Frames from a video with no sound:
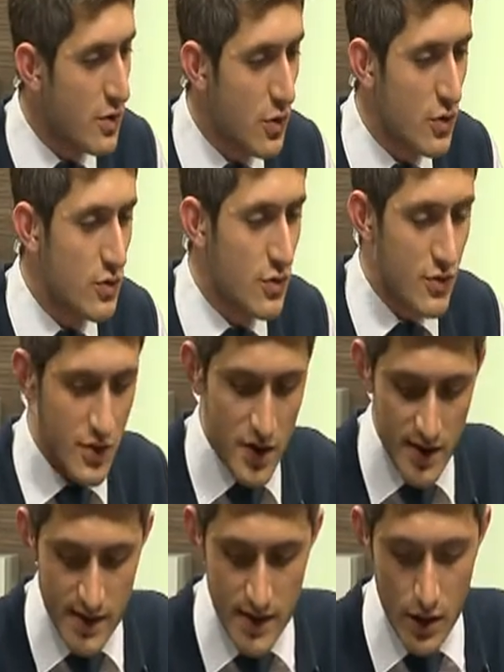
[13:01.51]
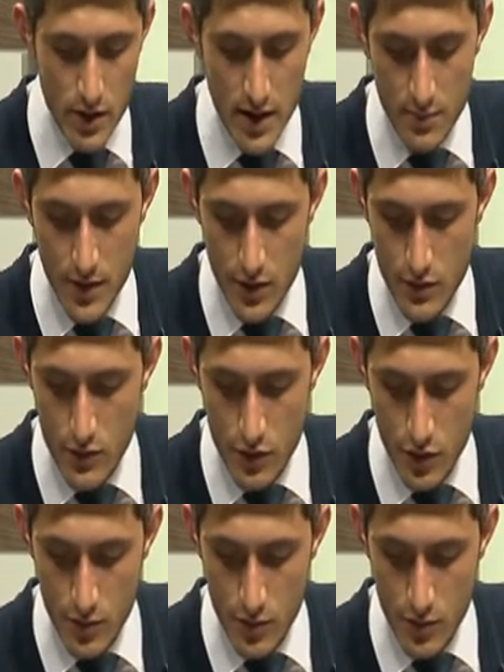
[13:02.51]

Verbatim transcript: olduğunuz için size yöneltmek istiyorum